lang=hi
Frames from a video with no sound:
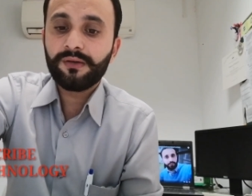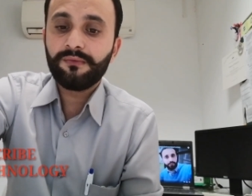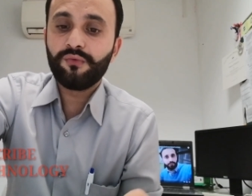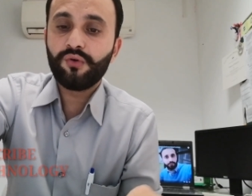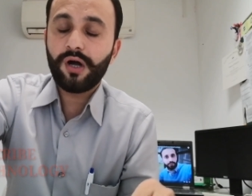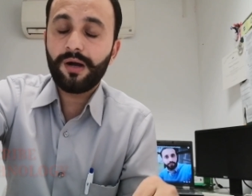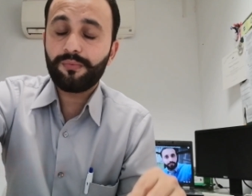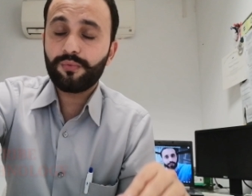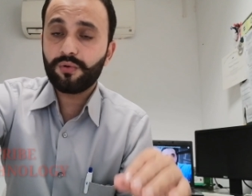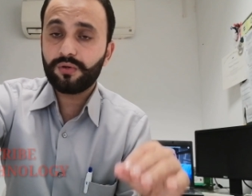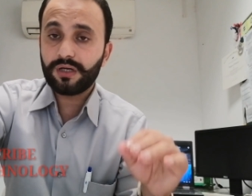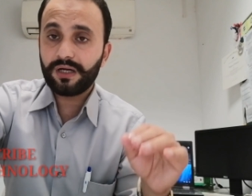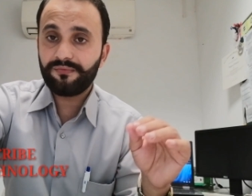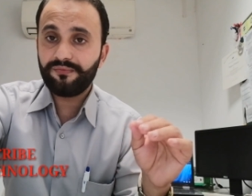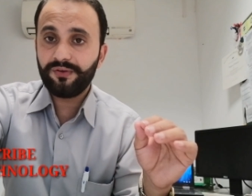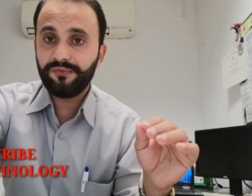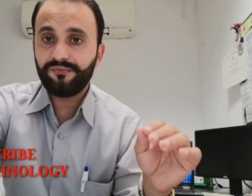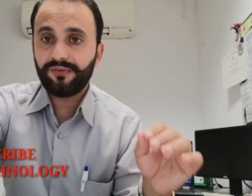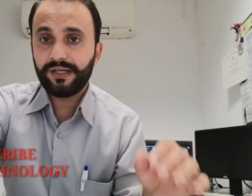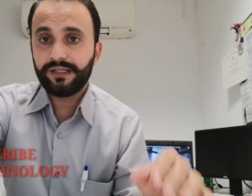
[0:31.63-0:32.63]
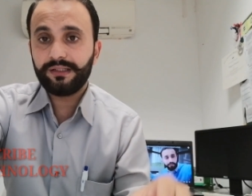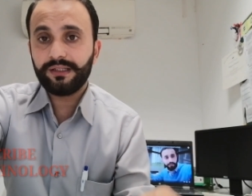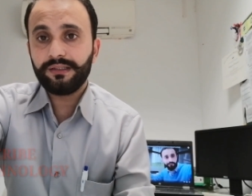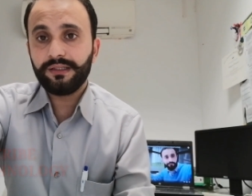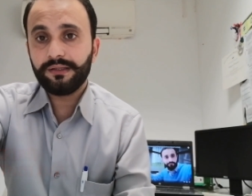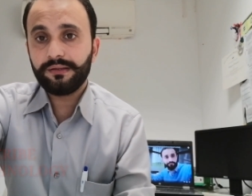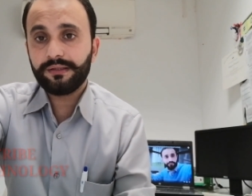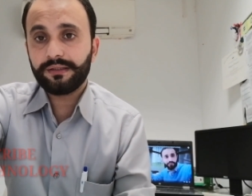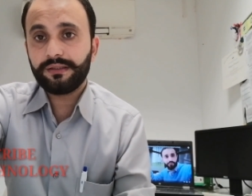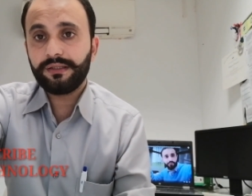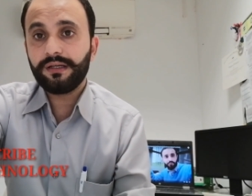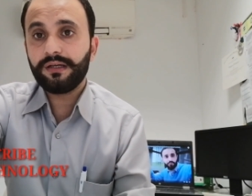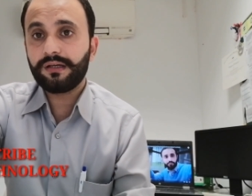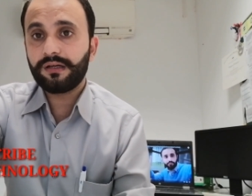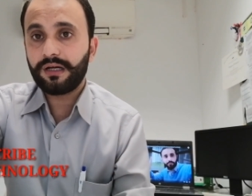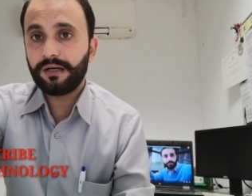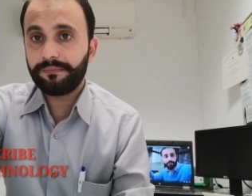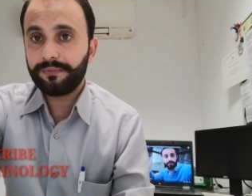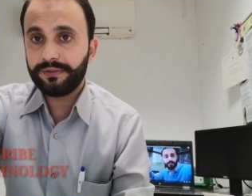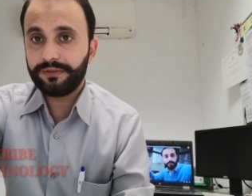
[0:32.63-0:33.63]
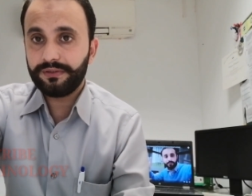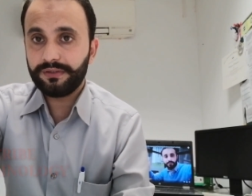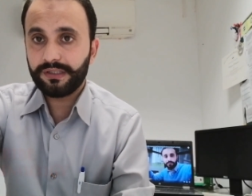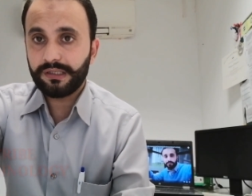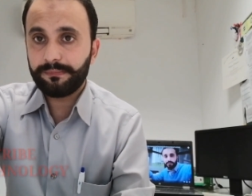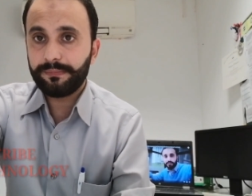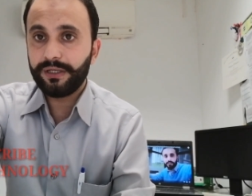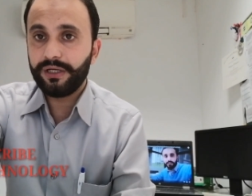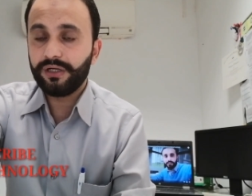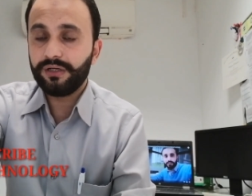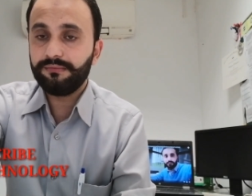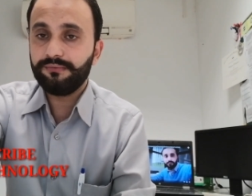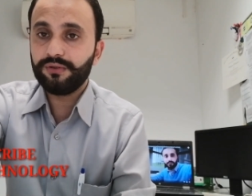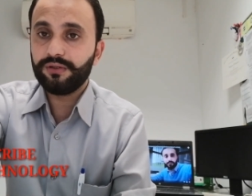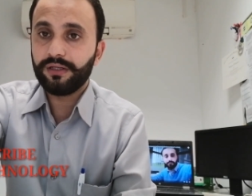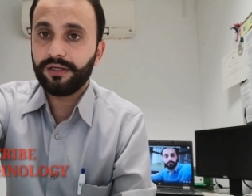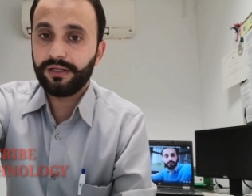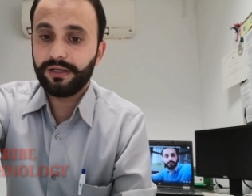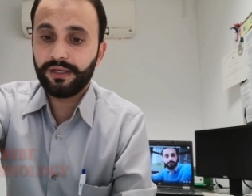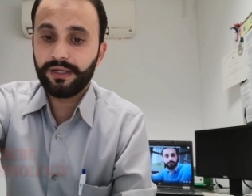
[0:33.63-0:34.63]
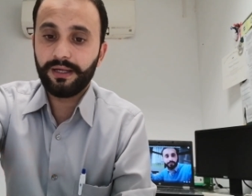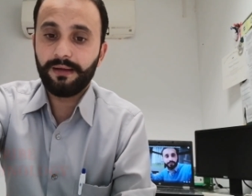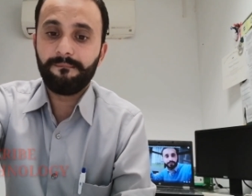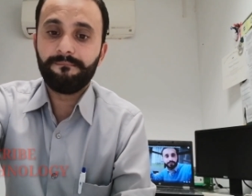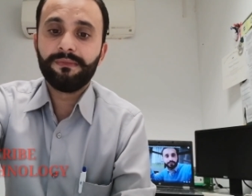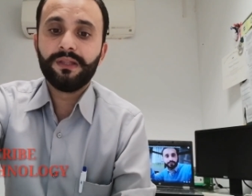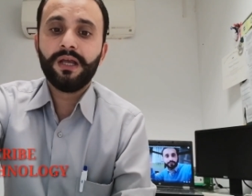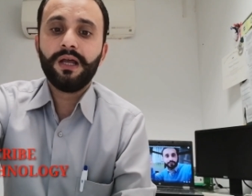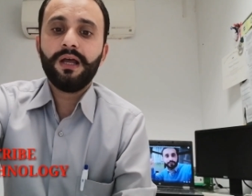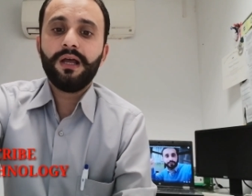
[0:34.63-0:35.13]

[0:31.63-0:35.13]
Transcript: वो आपको काफ़ी फ़ायदा दे सकती हैं अगर आप किसी जगह पर इंटरव्यू देने गए हैं